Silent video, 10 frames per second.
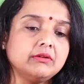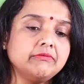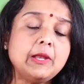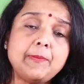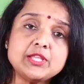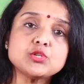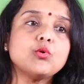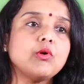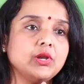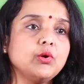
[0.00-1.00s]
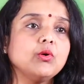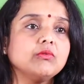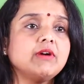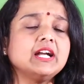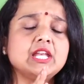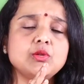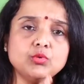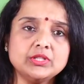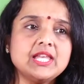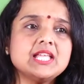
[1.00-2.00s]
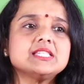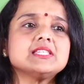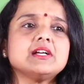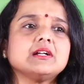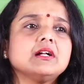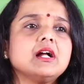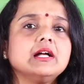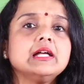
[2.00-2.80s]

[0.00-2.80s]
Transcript: విడిపించుకోవాలో వాటిని వదిలేసి చక్కగా